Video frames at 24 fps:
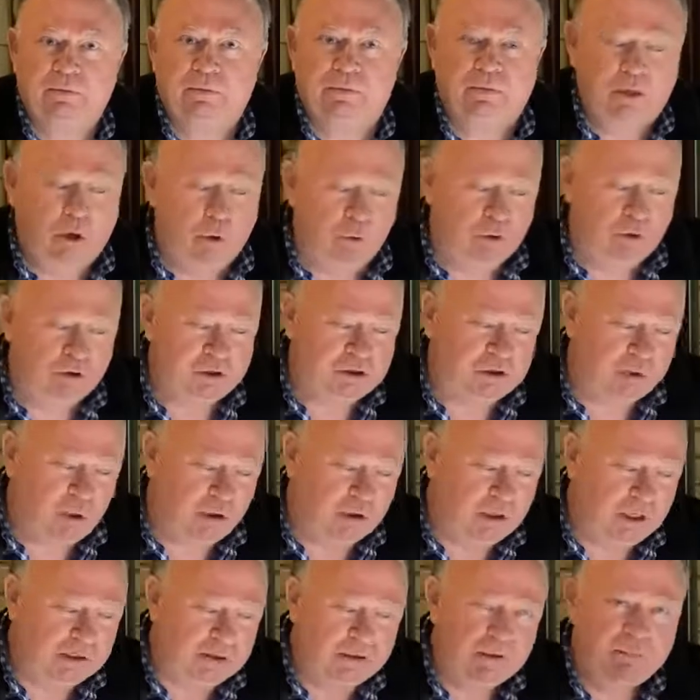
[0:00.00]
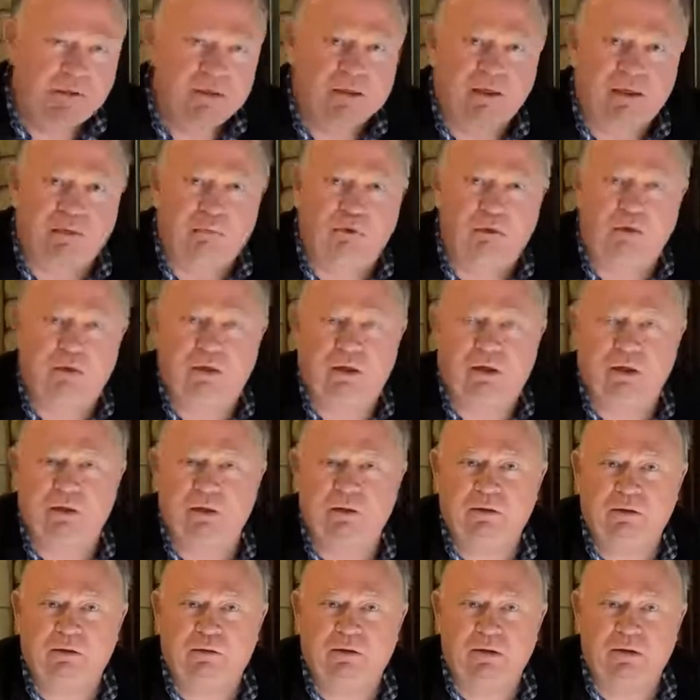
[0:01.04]
На улице только одни безработные,
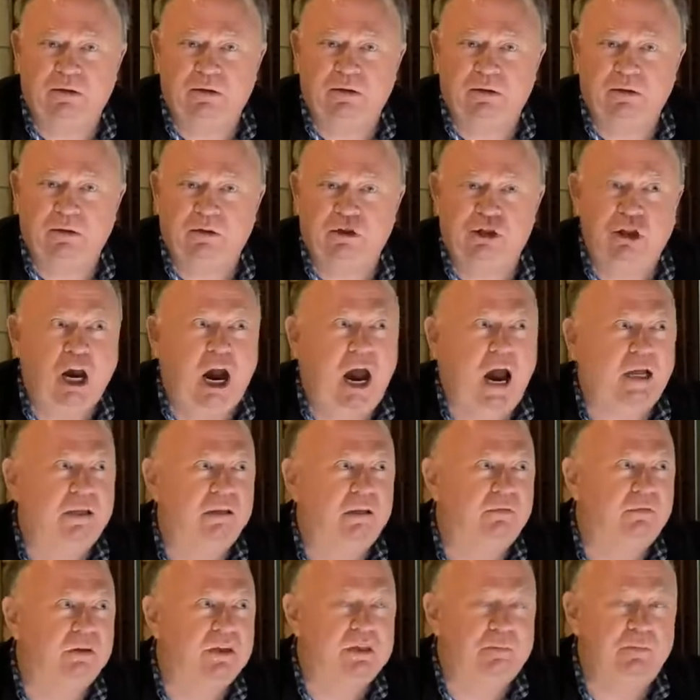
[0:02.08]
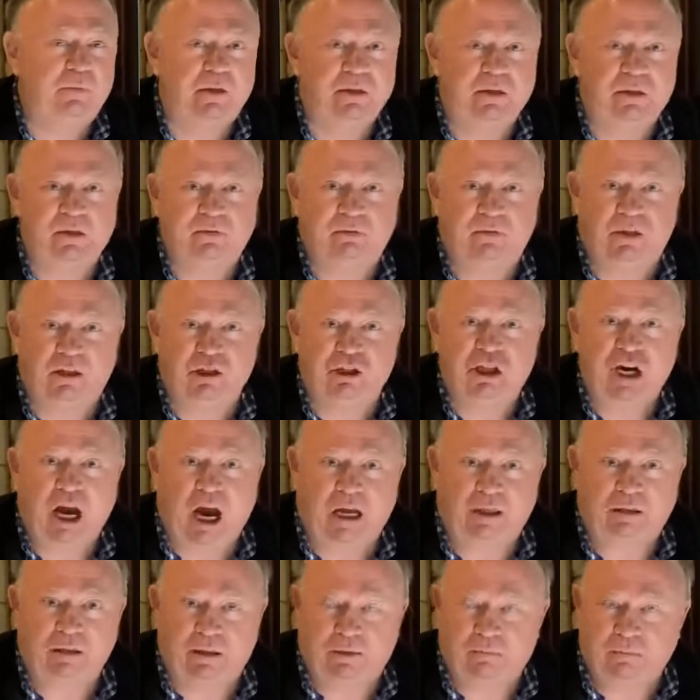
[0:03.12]
оказывается. Чада, возьмите свои
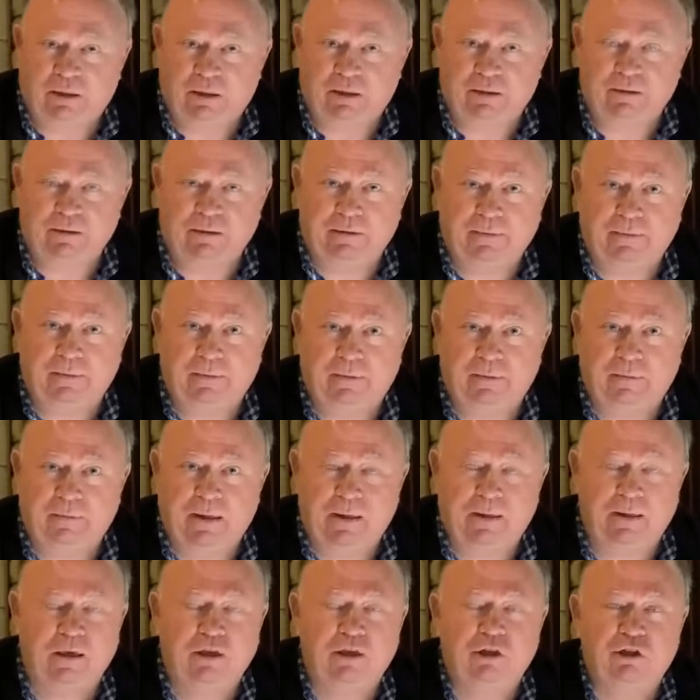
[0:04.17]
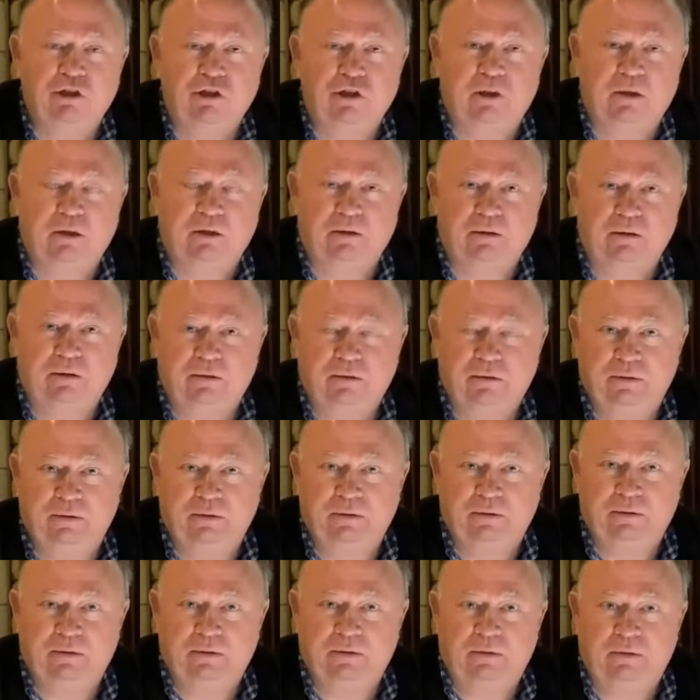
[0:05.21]
чада обратно. Какие чада?
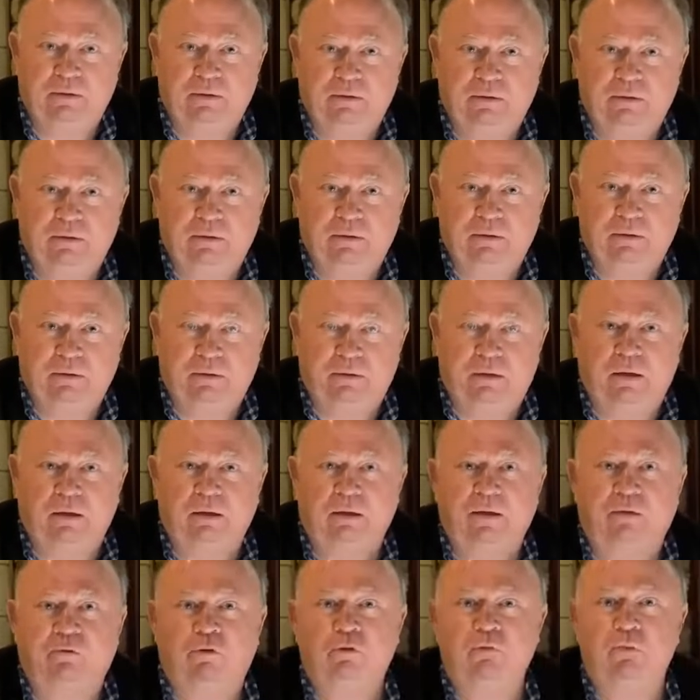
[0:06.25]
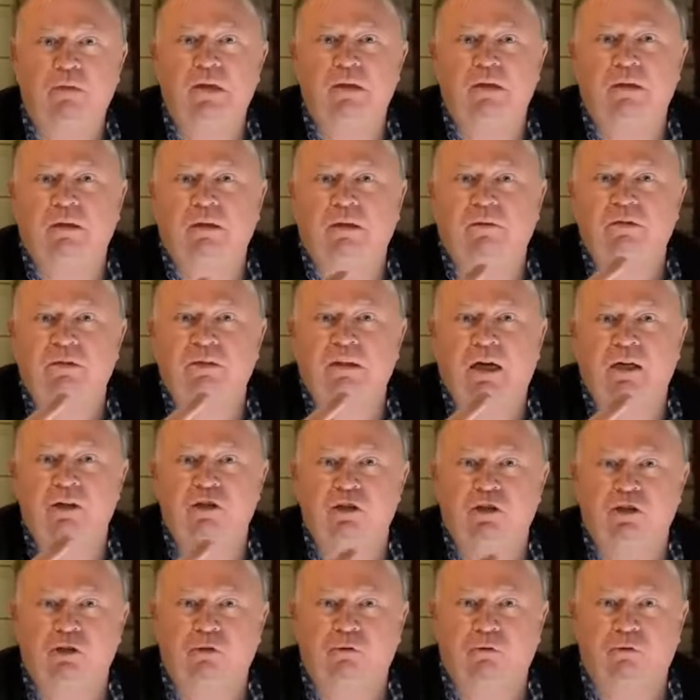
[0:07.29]
Ни одного митинга в
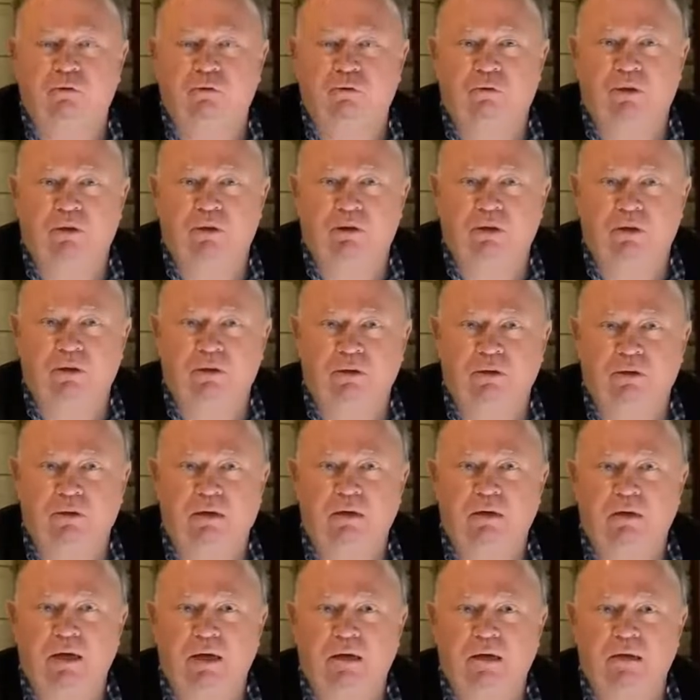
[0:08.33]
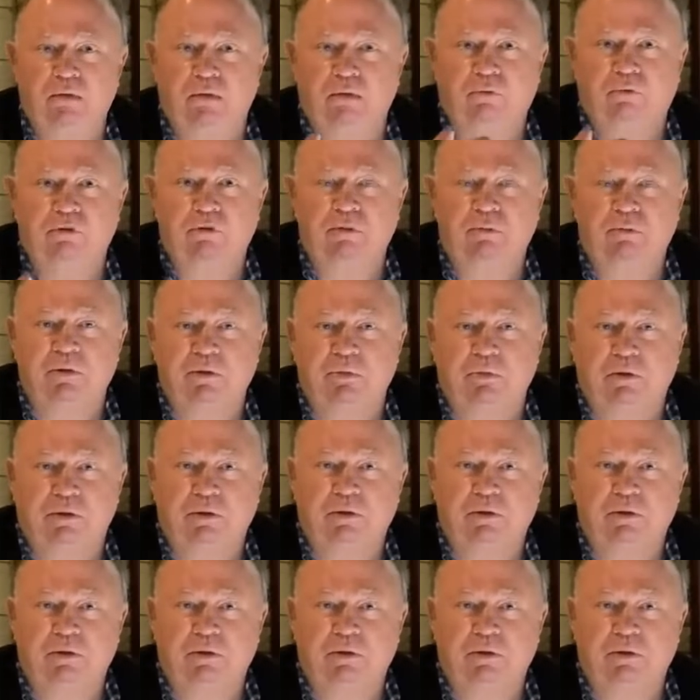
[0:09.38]
защиту Лукашенко. Где они эти 80%?